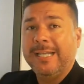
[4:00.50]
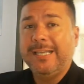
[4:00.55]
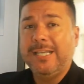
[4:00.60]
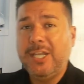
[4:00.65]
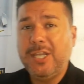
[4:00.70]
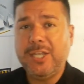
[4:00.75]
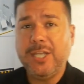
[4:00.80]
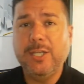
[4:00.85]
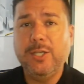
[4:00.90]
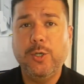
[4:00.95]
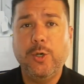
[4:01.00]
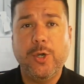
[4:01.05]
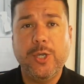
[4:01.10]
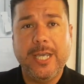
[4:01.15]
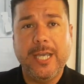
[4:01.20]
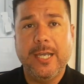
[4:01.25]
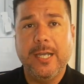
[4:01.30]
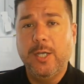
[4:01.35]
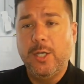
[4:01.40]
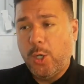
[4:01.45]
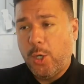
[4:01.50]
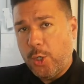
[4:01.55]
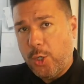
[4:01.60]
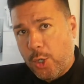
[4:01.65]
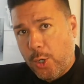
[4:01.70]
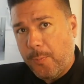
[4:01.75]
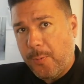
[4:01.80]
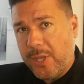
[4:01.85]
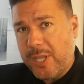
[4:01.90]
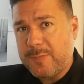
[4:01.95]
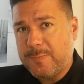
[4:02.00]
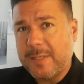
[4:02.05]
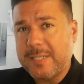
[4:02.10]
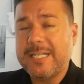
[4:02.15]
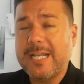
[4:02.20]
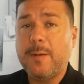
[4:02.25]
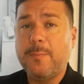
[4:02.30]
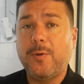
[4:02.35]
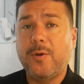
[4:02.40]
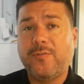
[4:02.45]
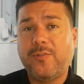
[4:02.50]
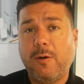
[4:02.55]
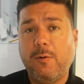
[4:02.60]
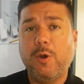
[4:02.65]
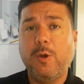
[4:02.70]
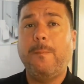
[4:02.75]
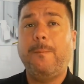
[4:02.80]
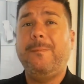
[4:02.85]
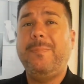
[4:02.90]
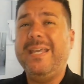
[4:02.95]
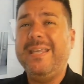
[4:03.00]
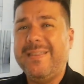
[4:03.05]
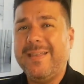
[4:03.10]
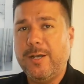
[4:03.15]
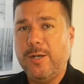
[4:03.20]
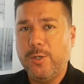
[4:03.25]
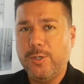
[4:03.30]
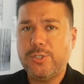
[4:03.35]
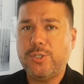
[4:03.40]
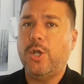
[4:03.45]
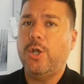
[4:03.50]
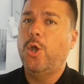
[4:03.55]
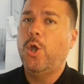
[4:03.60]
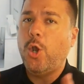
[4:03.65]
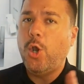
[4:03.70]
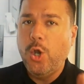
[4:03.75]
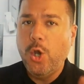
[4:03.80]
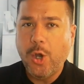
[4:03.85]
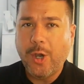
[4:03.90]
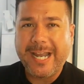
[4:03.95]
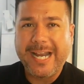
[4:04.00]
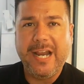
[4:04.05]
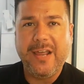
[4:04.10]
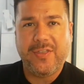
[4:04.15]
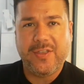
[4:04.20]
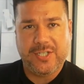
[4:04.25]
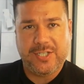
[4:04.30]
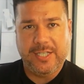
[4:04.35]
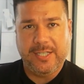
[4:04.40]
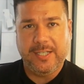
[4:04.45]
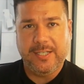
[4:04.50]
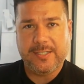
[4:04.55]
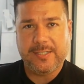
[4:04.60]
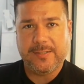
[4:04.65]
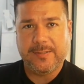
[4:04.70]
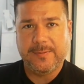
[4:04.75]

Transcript: diciendo, oye, no puedes pasar, por favor, pídenos lo que necesites.